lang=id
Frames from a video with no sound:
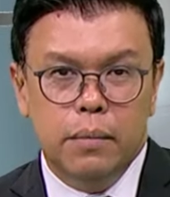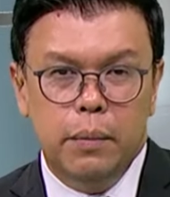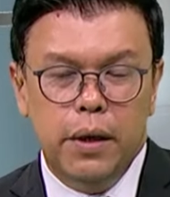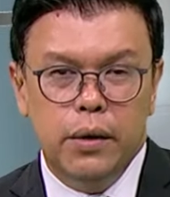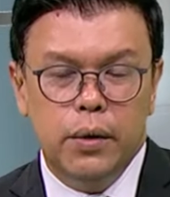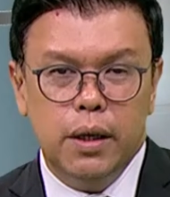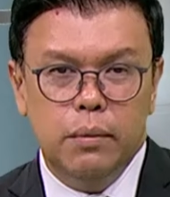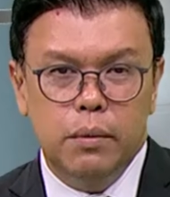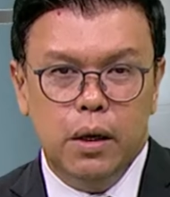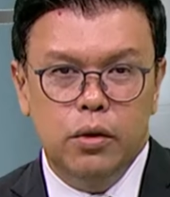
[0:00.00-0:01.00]
PBNU akan
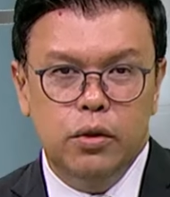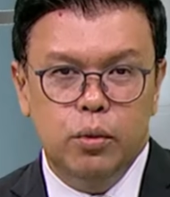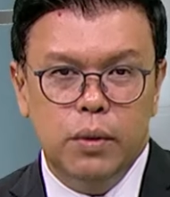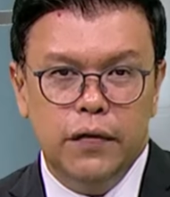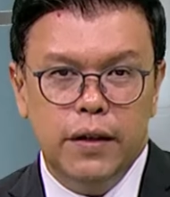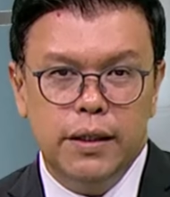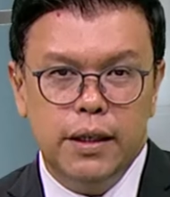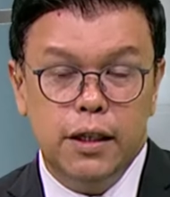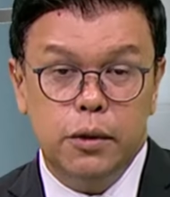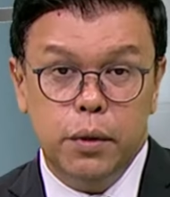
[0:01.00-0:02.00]
membangun sejumlah
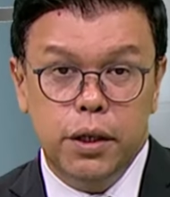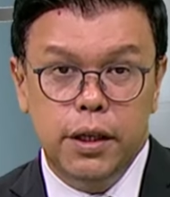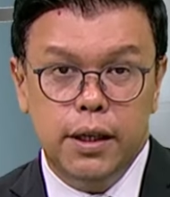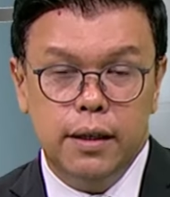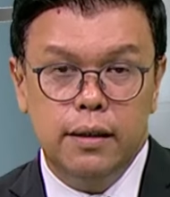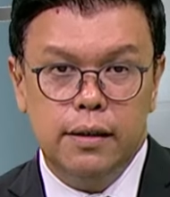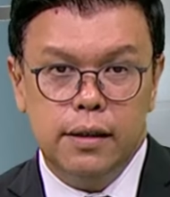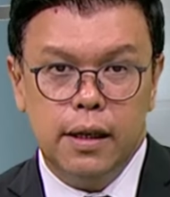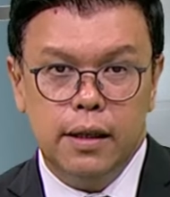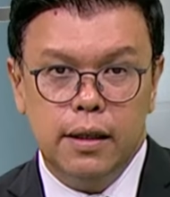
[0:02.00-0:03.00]
fasilitas pendidikan,
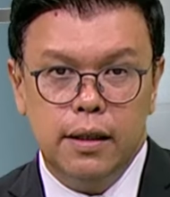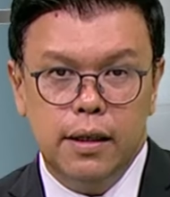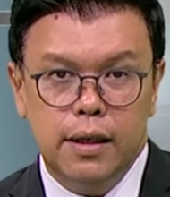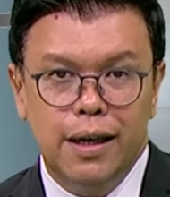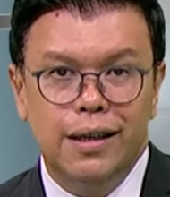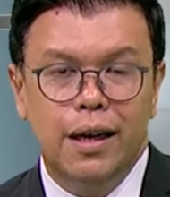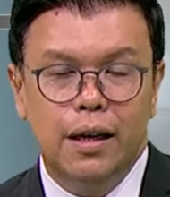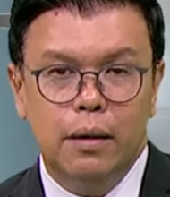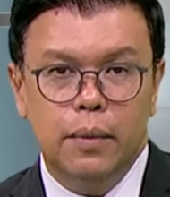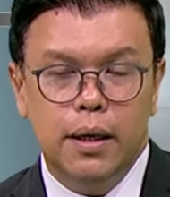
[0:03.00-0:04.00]
kesehatan hingga
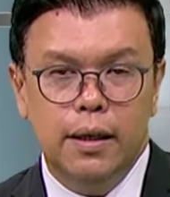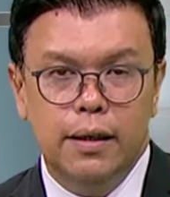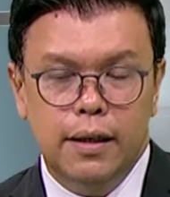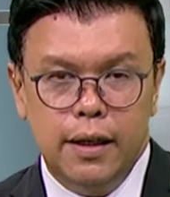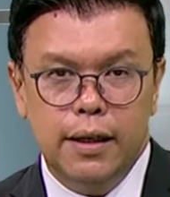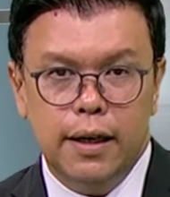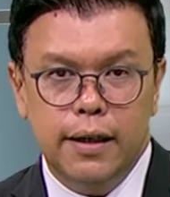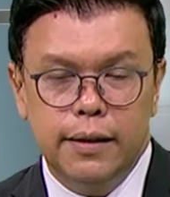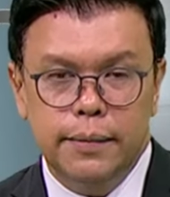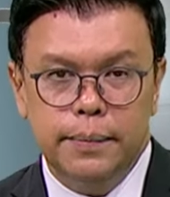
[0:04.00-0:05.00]
keagamaan di
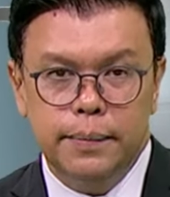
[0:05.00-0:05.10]
IKN.